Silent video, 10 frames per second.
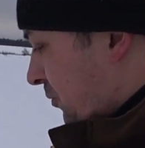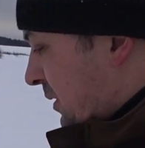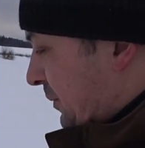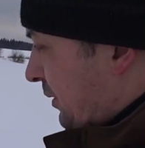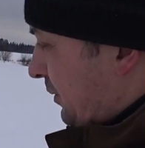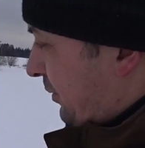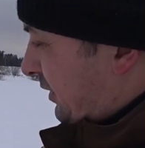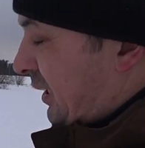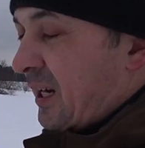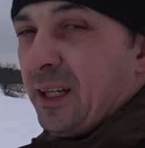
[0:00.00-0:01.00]
у меня было
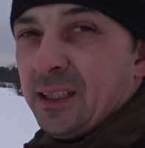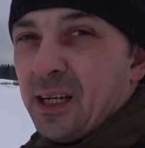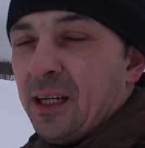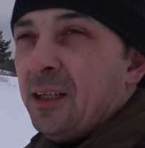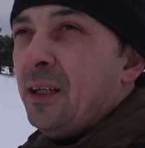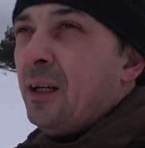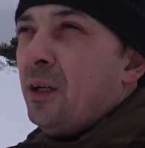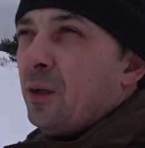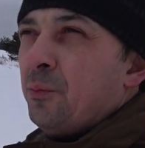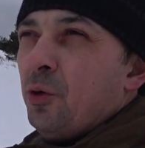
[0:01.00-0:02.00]
полтора литра
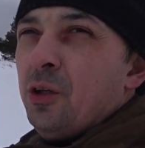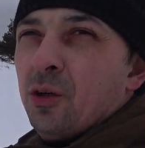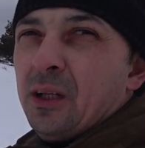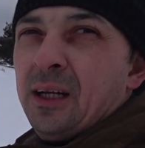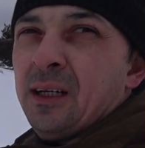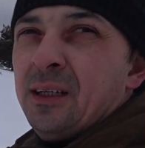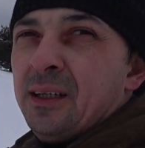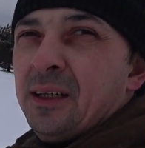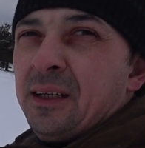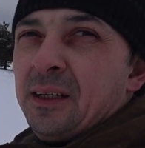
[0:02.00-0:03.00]
бульона
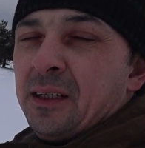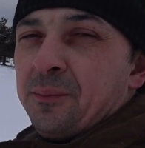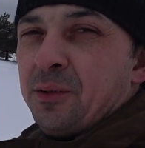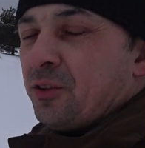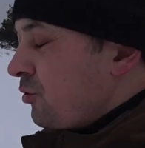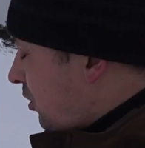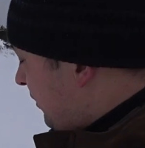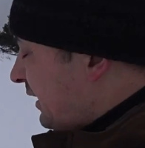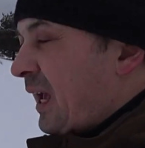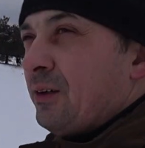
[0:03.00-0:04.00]

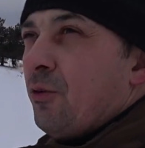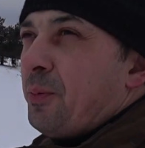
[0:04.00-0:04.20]
мясного. Я его